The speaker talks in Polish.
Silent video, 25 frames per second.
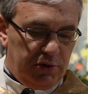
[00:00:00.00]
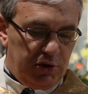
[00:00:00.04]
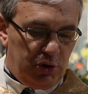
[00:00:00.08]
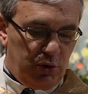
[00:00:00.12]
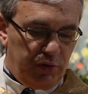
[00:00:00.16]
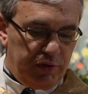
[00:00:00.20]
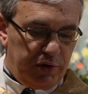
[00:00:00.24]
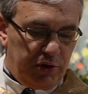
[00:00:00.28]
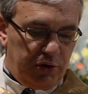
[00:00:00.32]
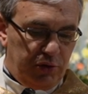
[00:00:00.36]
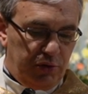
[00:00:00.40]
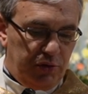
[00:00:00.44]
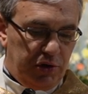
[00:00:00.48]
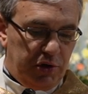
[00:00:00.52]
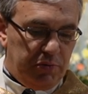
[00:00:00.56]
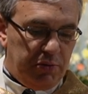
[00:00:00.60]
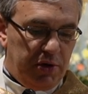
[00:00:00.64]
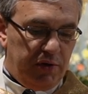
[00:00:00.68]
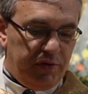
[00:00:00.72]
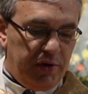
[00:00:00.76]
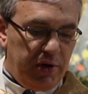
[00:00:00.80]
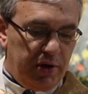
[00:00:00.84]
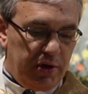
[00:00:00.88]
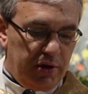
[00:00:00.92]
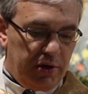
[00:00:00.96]
Człowiek, który
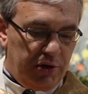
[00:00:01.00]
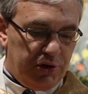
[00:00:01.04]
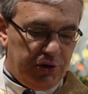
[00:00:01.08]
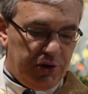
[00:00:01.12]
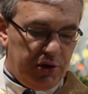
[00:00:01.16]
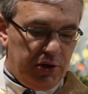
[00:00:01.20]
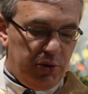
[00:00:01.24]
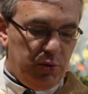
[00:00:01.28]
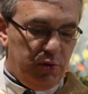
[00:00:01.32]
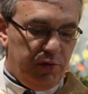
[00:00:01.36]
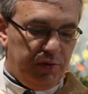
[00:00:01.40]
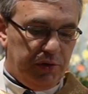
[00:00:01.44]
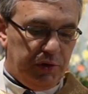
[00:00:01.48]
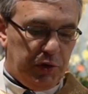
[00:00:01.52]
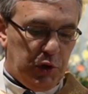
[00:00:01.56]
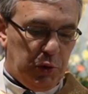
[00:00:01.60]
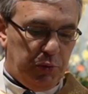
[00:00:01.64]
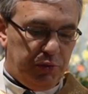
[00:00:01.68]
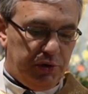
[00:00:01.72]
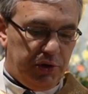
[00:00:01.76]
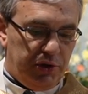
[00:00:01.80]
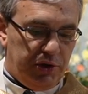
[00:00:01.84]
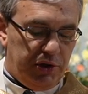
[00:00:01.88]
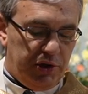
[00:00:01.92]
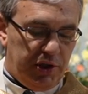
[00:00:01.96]
ma wiele grzechów i
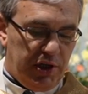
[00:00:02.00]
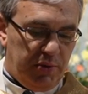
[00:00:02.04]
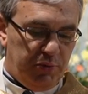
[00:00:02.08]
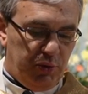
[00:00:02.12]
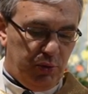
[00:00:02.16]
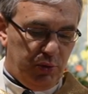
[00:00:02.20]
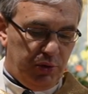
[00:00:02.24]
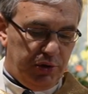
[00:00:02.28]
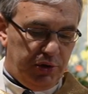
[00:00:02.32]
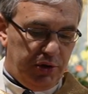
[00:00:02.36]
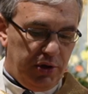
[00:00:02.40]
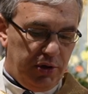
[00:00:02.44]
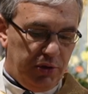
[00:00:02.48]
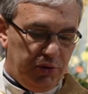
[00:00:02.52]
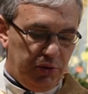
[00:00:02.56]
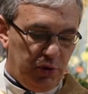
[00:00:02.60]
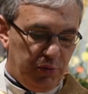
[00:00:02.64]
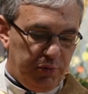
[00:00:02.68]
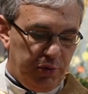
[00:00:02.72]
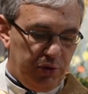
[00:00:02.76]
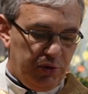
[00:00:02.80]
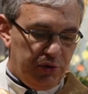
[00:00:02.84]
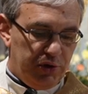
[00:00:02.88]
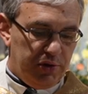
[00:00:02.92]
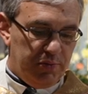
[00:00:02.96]
oprze się na miłosierdziu
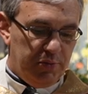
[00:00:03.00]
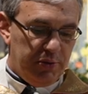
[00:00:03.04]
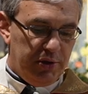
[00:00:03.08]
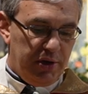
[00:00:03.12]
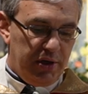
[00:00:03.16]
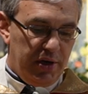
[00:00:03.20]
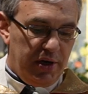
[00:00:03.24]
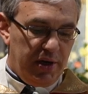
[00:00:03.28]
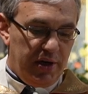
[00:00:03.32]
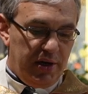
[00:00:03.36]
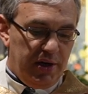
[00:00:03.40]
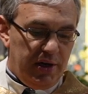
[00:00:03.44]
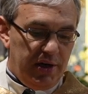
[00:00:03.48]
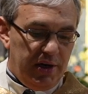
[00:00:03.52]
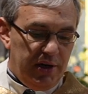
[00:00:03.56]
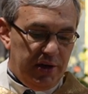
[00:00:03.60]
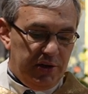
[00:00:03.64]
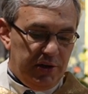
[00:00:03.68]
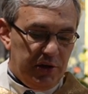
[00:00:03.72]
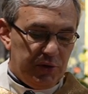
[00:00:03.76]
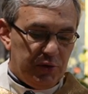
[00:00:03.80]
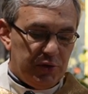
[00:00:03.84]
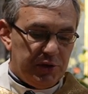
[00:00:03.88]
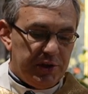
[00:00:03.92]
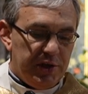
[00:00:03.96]
Bożym,
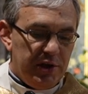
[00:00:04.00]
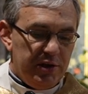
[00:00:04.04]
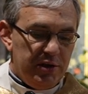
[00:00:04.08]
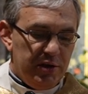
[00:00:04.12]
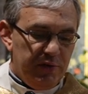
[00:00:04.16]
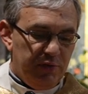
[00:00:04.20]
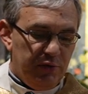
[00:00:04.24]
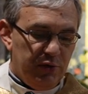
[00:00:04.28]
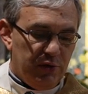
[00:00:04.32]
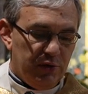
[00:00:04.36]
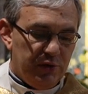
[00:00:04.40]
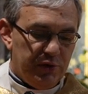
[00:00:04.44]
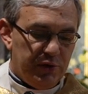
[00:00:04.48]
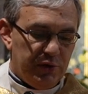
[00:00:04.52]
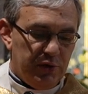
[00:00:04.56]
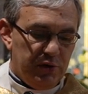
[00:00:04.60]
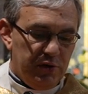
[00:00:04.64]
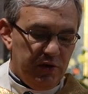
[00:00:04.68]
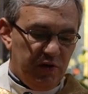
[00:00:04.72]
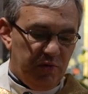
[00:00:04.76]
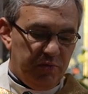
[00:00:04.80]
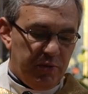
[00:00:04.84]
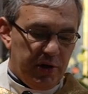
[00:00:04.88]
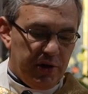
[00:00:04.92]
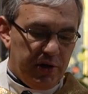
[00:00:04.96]
nie zostanie
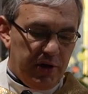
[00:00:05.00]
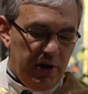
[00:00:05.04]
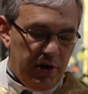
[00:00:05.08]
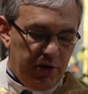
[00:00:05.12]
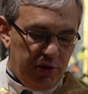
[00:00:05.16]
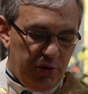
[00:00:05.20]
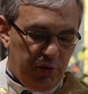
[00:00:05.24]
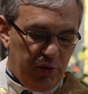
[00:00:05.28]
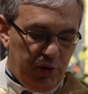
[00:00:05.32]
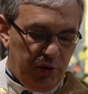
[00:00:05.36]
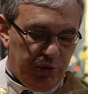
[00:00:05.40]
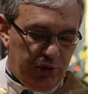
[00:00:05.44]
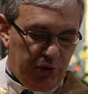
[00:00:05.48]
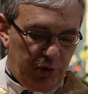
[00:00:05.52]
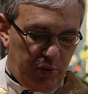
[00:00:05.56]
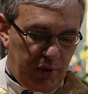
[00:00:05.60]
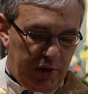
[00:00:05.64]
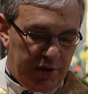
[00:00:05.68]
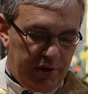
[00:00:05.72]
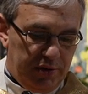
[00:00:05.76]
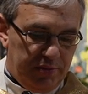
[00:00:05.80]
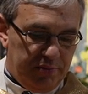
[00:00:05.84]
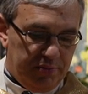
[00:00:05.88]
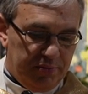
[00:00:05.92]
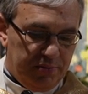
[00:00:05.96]
wtrącony w piekielną
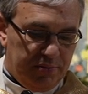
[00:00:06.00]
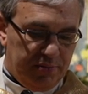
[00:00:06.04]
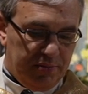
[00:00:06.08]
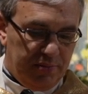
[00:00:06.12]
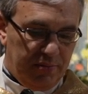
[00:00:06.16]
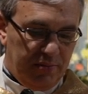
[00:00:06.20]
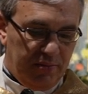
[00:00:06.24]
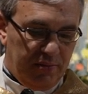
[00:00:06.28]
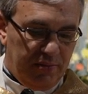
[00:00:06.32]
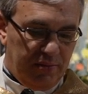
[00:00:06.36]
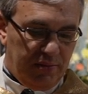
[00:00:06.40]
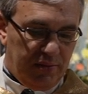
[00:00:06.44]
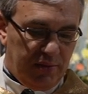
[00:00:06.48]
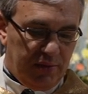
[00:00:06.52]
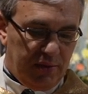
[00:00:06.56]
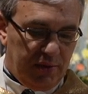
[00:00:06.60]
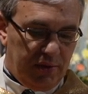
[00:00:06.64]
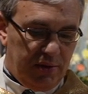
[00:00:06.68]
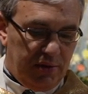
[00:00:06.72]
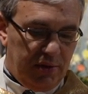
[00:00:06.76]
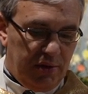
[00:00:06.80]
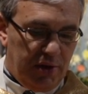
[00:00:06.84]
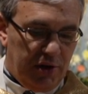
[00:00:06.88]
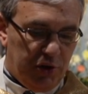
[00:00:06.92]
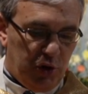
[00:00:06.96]
otchłań.
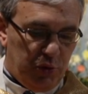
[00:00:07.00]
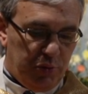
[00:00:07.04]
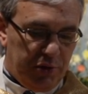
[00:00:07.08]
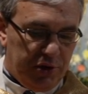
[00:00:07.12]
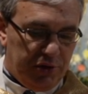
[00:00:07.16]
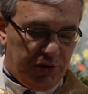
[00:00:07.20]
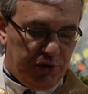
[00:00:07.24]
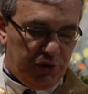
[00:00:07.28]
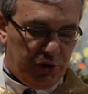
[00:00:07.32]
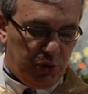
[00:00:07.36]
Natomiast